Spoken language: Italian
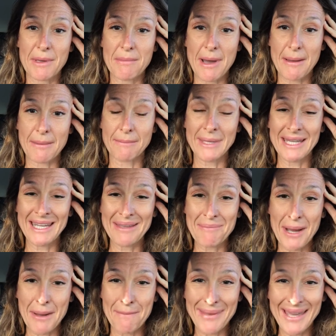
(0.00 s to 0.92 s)

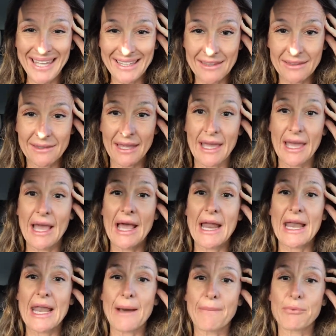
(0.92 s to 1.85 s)
minimamente
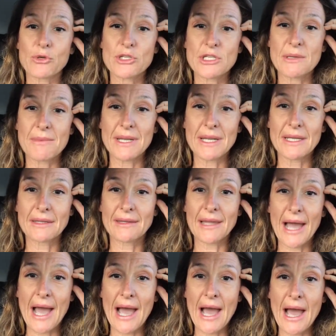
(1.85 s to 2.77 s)
la
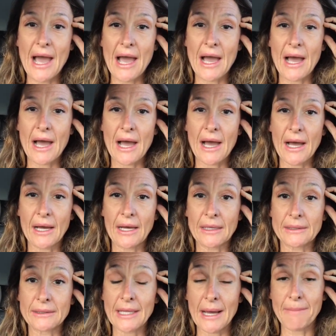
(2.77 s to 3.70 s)
possibilità
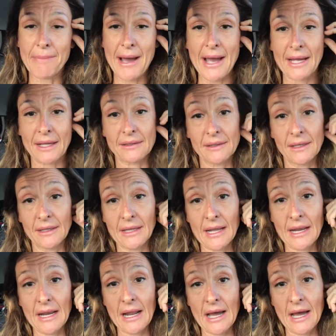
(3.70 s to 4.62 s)
eh, da parte
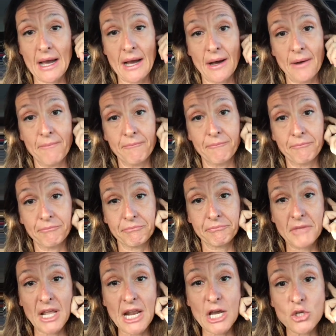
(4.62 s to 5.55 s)
della,
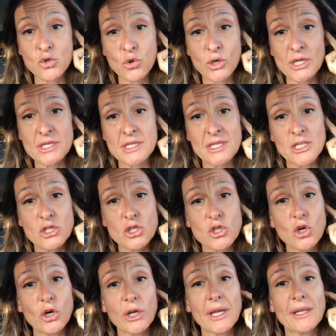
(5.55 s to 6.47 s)
mm, della,
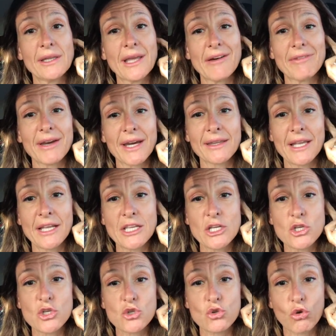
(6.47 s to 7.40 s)
giurisdizione di avere
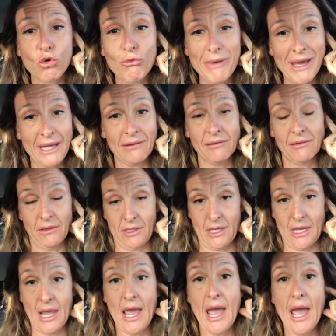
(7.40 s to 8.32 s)
degli
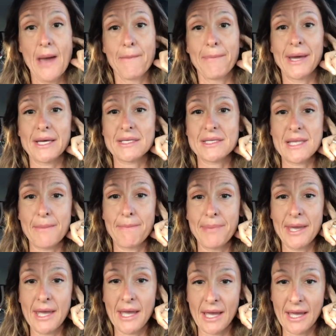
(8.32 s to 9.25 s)
strumenti per
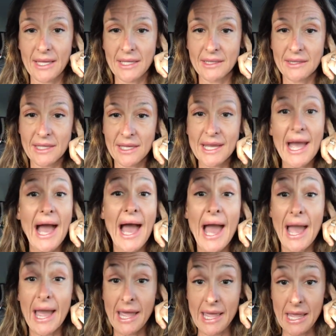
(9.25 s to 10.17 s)
saper
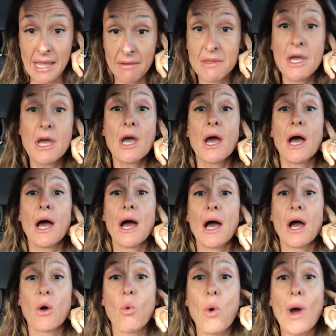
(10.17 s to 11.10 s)
indicare
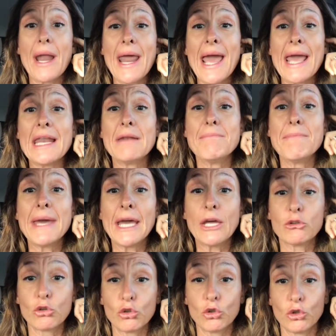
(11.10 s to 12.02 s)
eh, qual è il
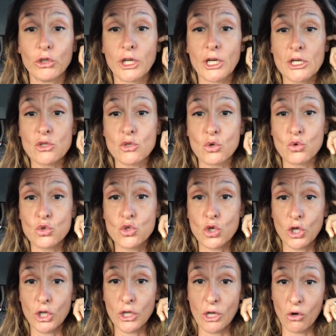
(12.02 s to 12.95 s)
metodo di
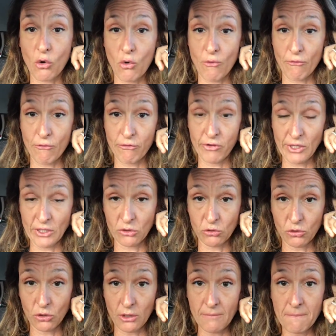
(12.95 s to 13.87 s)
risoluzione del
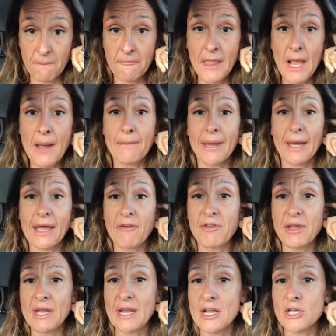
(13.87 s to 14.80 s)
conflitto, perché
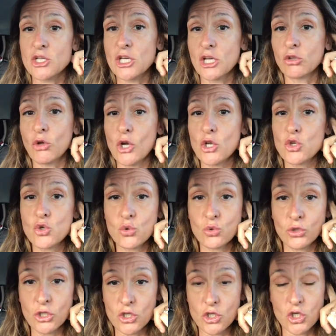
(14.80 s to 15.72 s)
viene lasciato ai
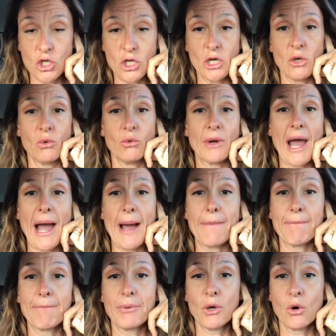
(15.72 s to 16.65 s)
giudici un
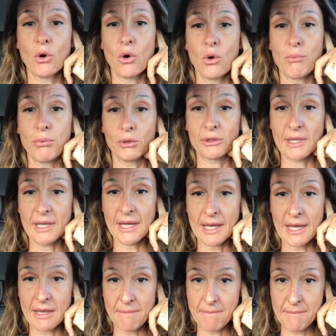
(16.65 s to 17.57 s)
ampio
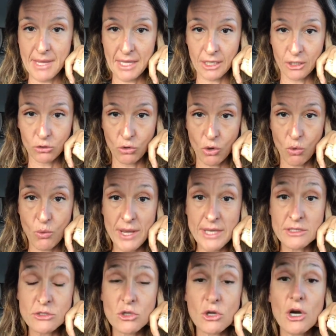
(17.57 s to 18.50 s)
potere in merito a
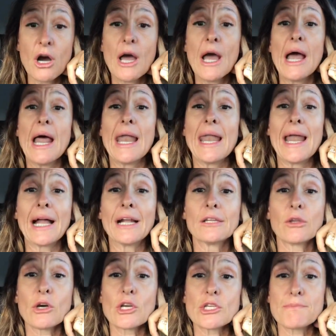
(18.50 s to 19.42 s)
questo.
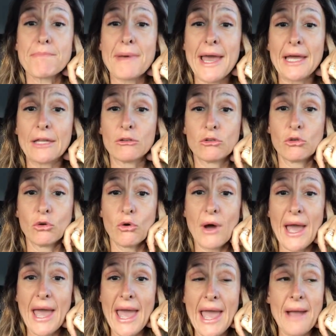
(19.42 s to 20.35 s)
L'altro
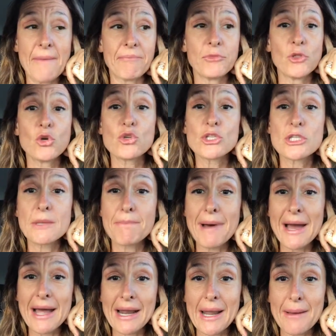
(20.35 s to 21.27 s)
aspetto è non si
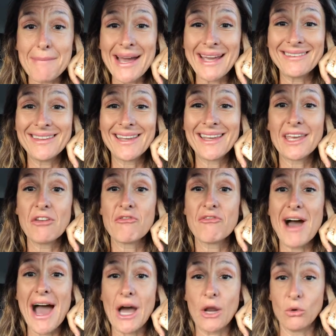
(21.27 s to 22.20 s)
parla mai di chi
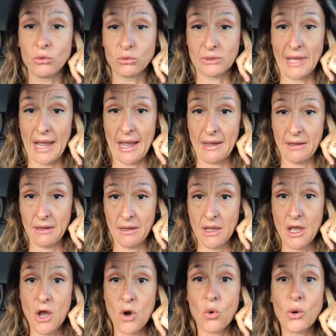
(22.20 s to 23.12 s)
valuta
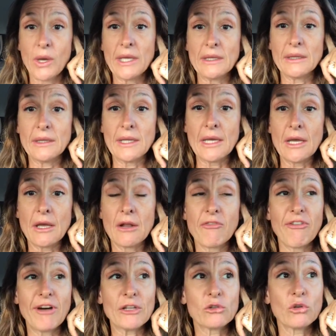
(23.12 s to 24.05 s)
quindi
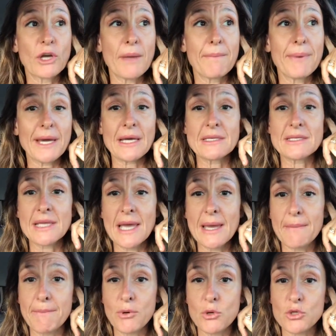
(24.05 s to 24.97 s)
il fatto che per
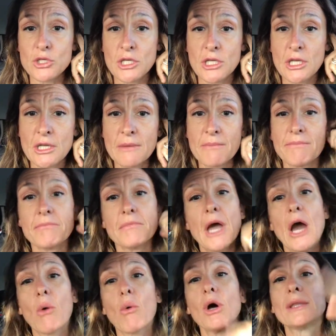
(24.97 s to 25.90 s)
esempio si,
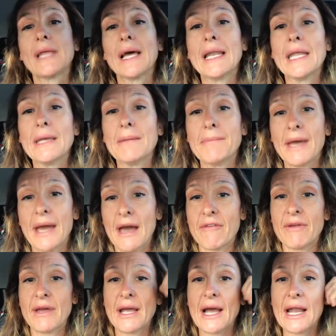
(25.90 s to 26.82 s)
a ruota
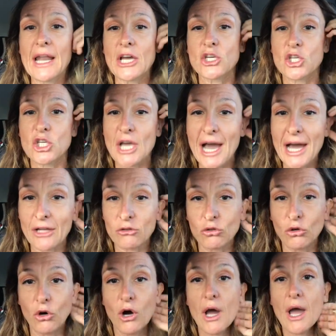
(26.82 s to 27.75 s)
libera venga
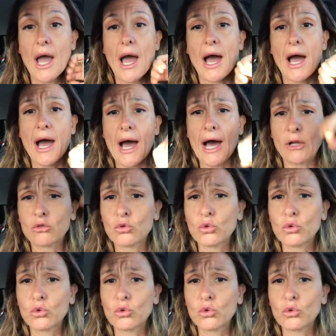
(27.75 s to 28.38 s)
lasciato eh, a